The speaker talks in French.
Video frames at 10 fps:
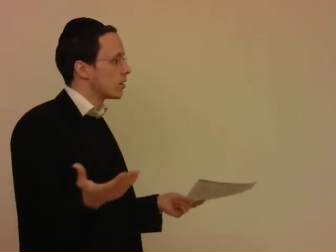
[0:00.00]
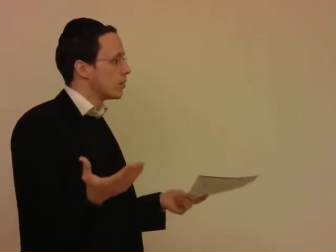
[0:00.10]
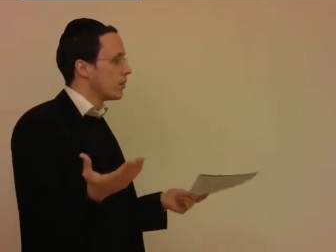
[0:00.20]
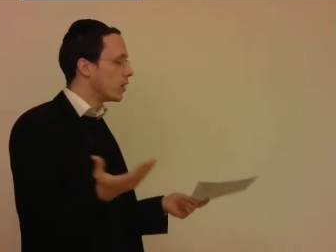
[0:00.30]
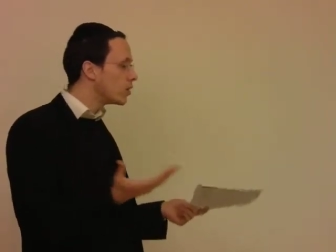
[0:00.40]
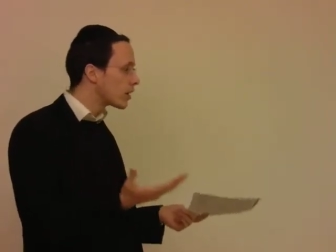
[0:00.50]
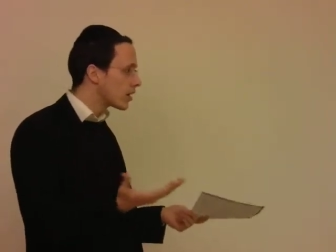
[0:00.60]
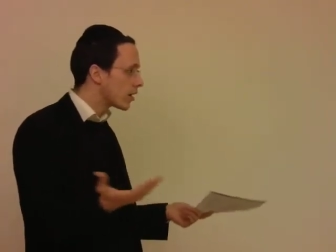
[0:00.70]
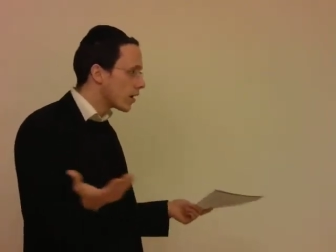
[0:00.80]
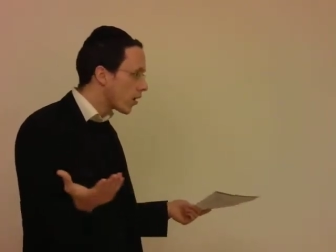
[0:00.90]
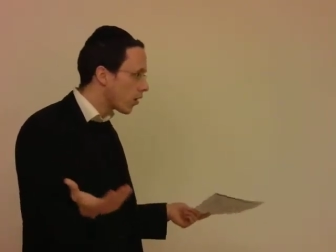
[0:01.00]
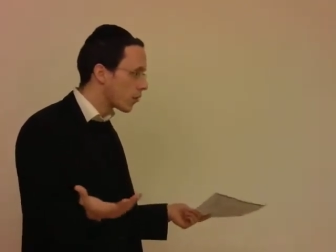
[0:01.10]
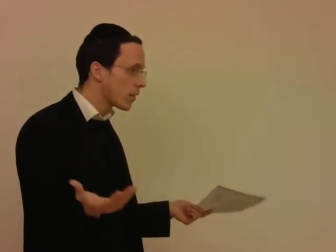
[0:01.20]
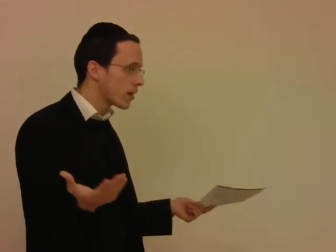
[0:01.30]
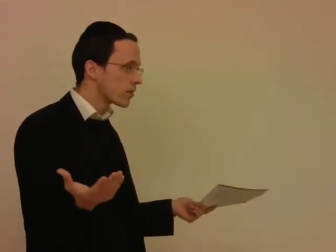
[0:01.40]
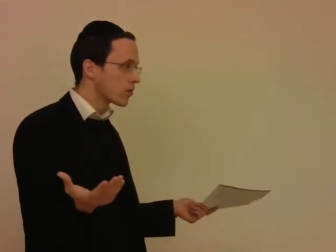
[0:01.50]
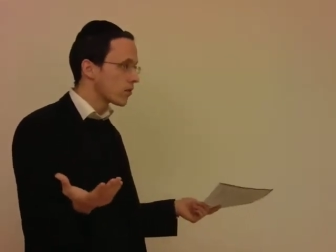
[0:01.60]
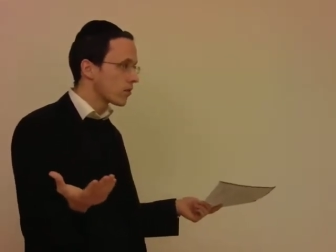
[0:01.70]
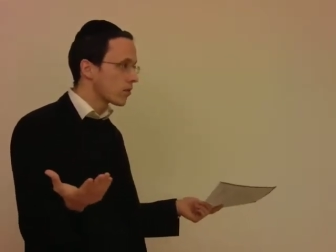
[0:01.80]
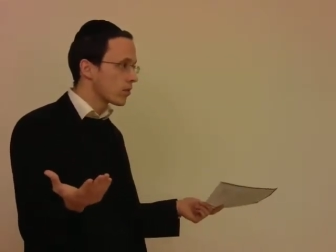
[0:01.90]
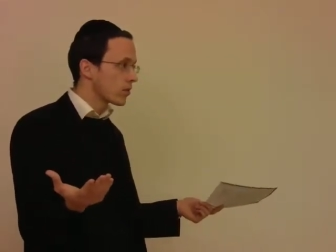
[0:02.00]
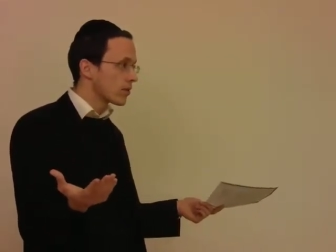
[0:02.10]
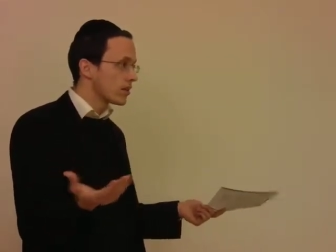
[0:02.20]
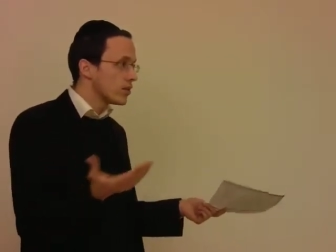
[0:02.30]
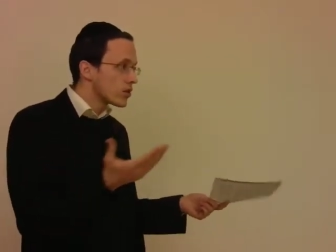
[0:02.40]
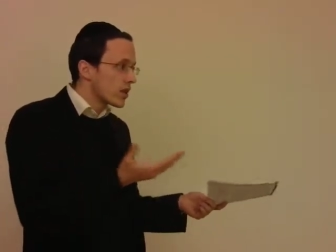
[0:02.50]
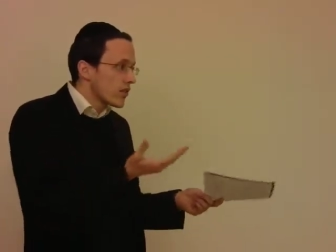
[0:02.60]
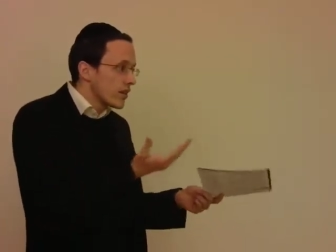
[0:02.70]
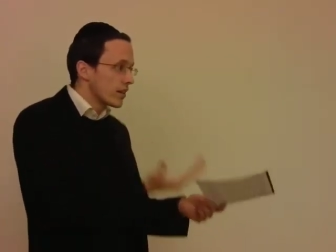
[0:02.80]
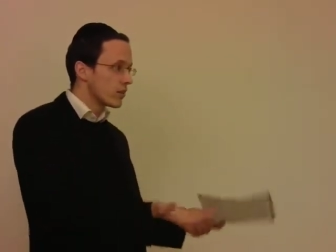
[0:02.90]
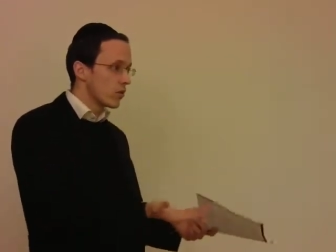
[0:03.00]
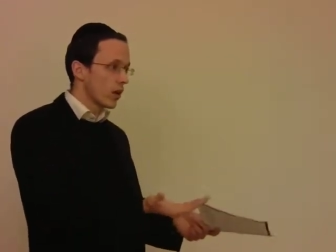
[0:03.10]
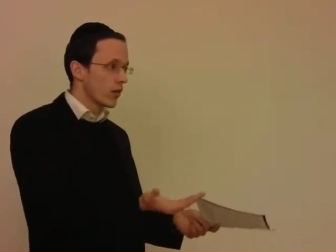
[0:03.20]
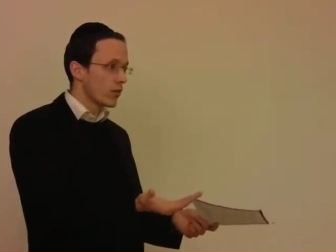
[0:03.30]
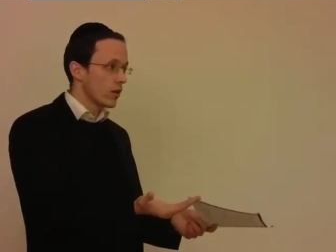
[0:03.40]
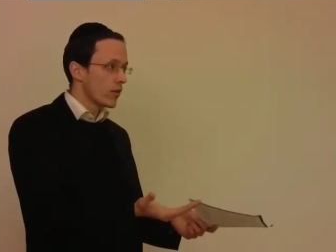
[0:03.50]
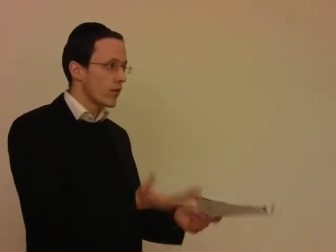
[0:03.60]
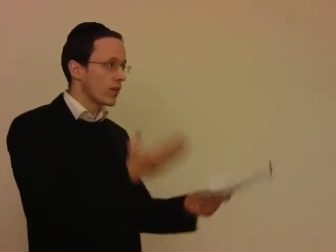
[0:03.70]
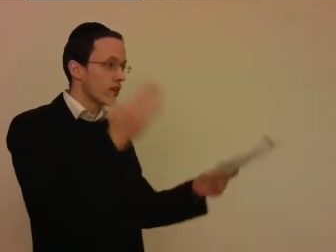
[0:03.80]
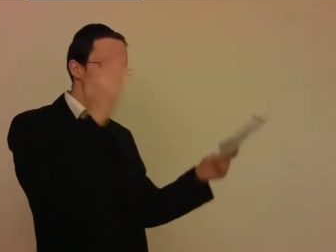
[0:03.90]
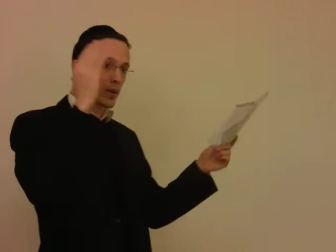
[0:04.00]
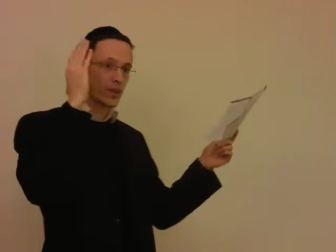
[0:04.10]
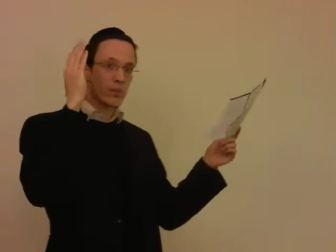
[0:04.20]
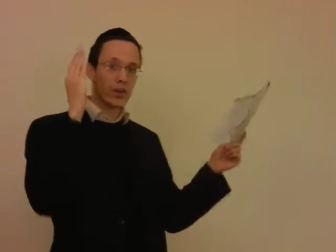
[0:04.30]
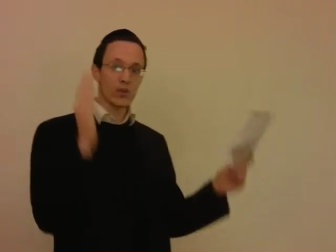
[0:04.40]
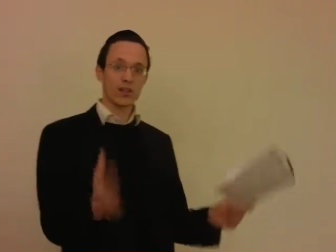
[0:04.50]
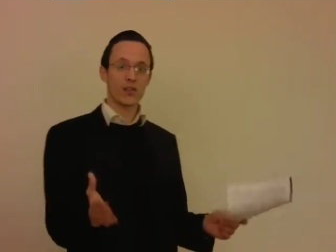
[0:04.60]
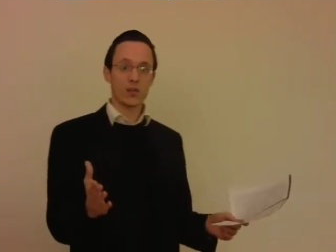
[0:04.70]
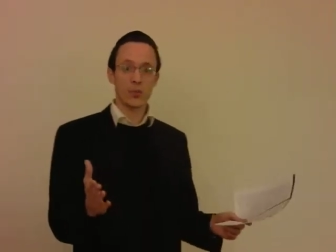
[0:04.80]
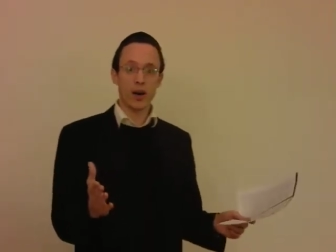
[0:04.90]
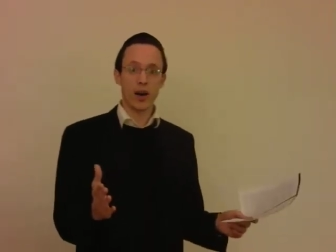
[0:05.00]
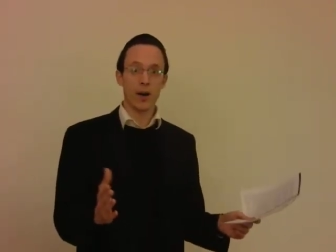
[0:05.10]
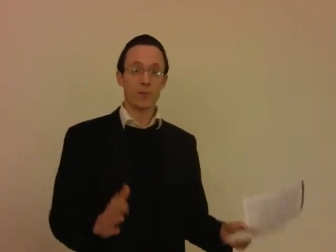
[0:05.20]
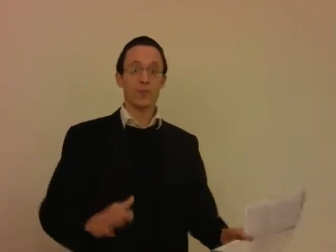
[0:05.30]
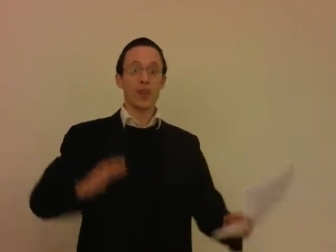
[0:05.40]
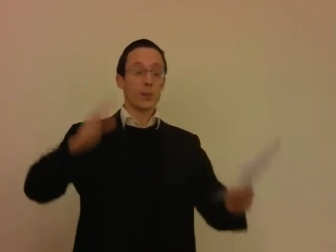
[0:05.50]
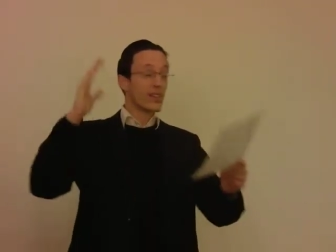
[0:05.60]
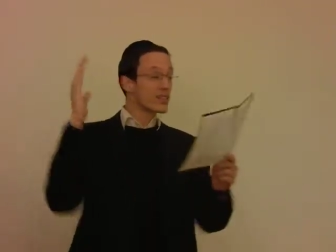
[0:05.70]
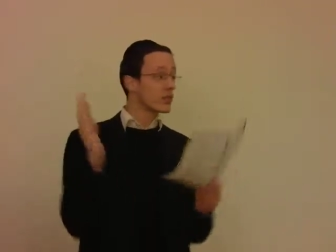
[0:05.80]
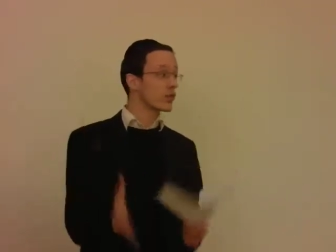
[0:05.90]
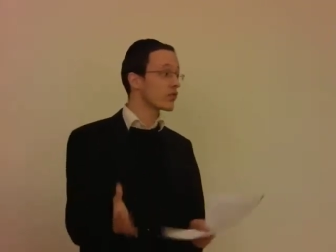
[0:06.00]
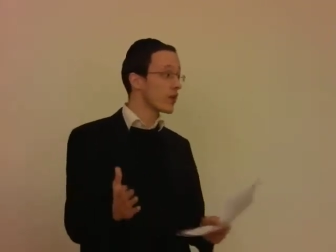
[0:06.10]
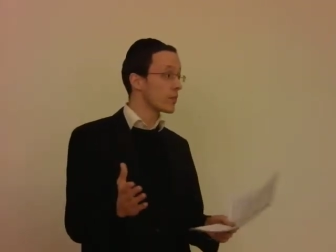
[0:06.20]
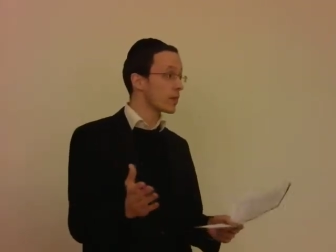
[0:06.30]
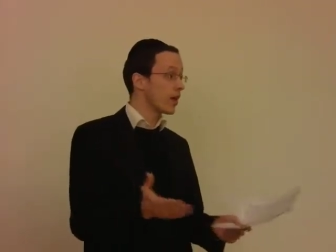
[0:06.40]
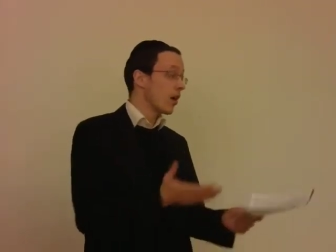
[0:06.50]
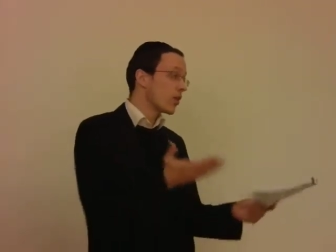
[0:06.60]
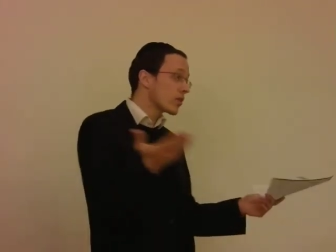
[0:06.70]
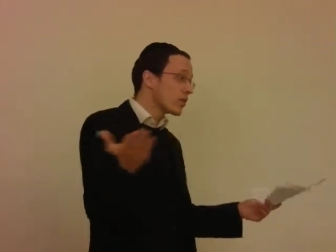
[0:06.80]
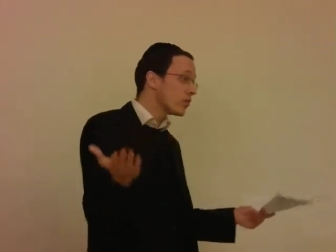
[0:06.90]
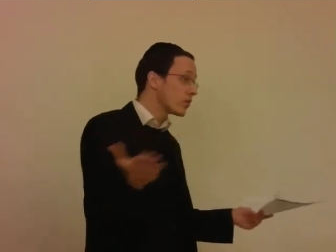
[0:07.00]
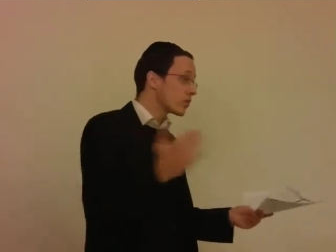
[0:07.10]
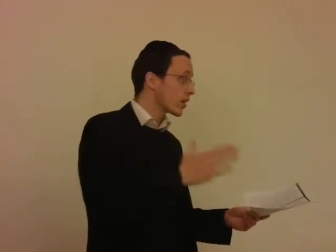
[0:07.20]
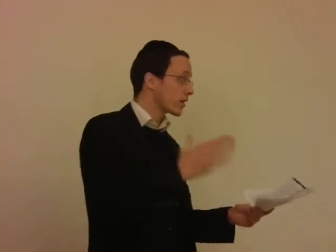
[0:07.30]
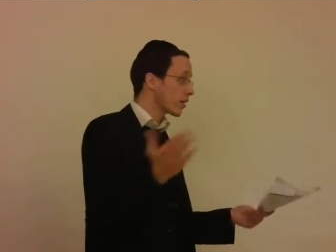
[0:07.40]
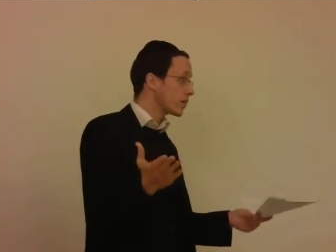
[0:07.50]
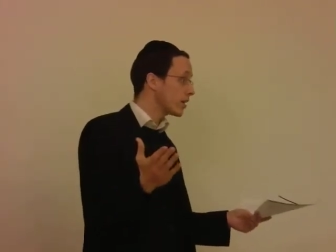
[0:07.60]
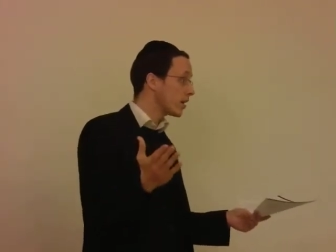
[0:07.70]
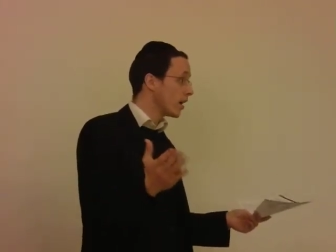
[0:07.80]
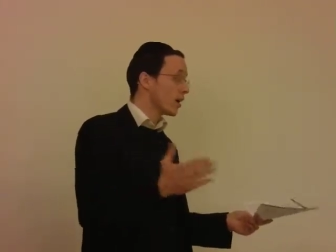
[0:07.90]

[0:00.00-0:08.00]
Mais où la, la, la chorma là, non. Si Yosef il a dit le rêve, voilà, il va se passer maintenant 7 ans de bracha, après 7 ans de famine. Alors c'est tout, l'histoire est terminée.